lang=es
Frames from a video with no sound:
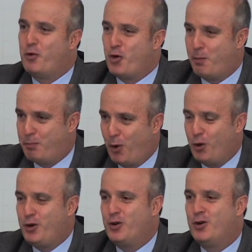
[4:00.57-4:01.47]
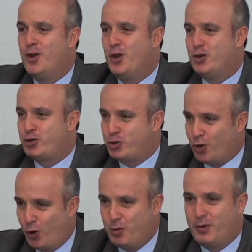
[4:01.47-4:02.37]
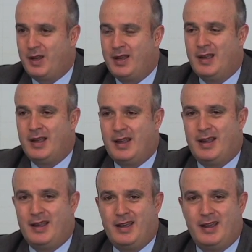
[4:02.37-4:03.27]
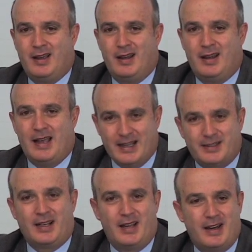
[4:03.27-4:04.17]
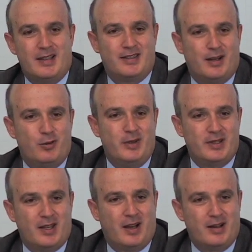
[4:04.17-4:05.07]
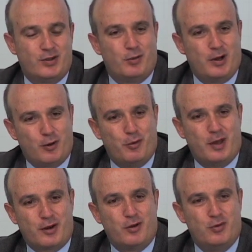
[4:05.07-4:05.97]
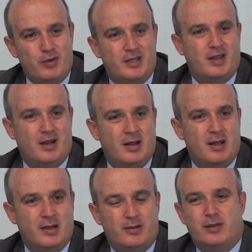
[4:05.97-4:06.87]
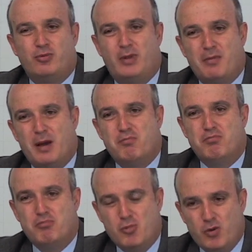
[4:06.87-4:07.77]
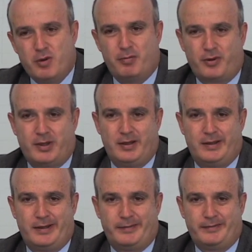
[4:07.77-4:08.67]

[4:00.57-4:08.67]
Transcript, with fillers: monopolio sobre eh, esta gerencia judicial y sobre el gobierno judicial. Este es un tema muy importante